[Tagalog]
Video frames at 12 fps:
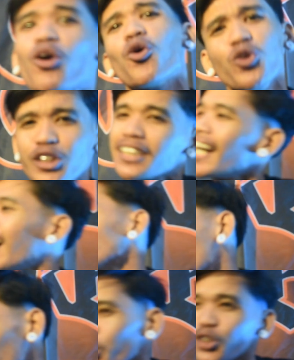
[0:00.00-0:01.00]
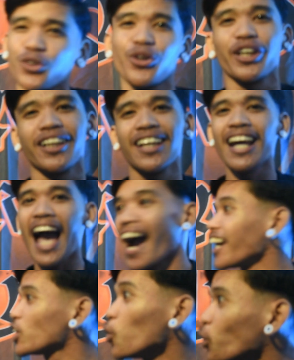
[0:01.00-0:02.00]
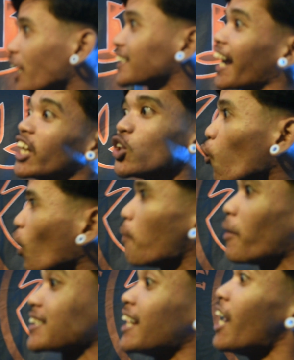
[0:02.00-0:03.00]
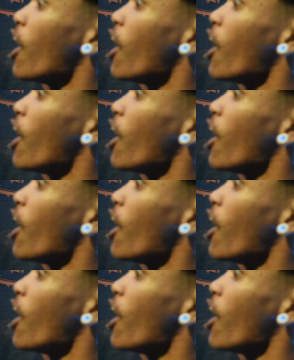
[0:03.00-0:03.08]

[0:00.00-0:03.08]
ko unsa siya ka choy choy, ang resulta sa hitsura mas